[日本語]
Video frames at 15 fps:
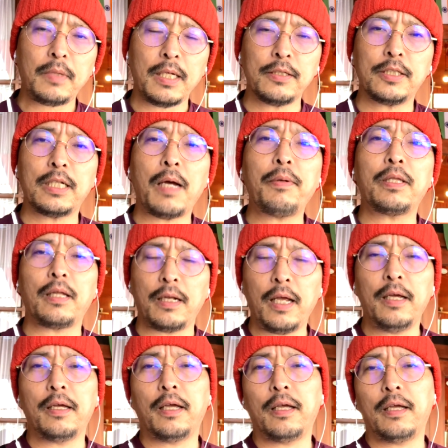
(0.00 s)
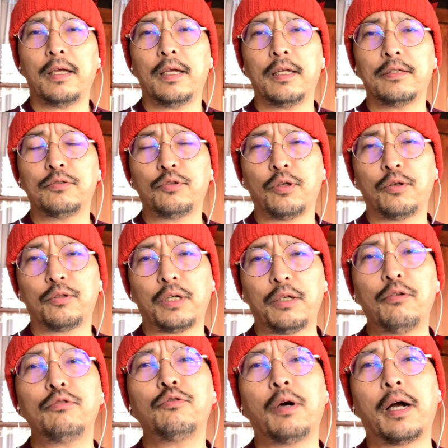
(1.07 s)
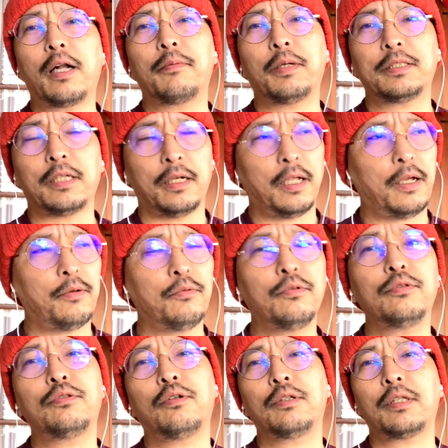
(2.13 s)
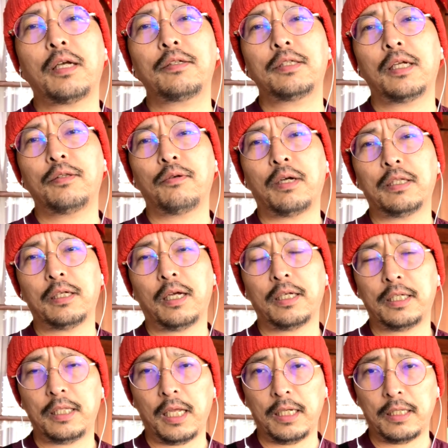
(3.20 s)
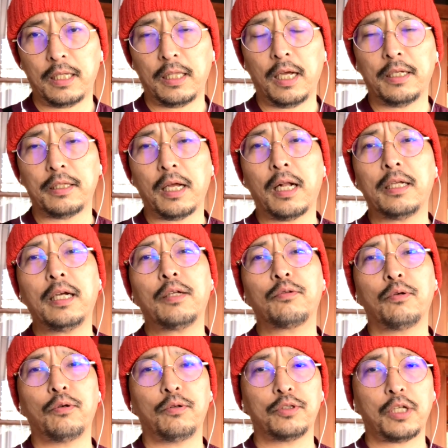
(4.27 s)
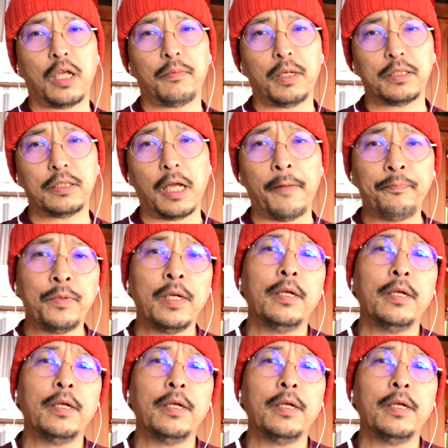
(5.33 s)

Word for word: 調べてね、えー、ということがよく分かりましたね。本当にたくさんの方が来ていただいてありがとうございました。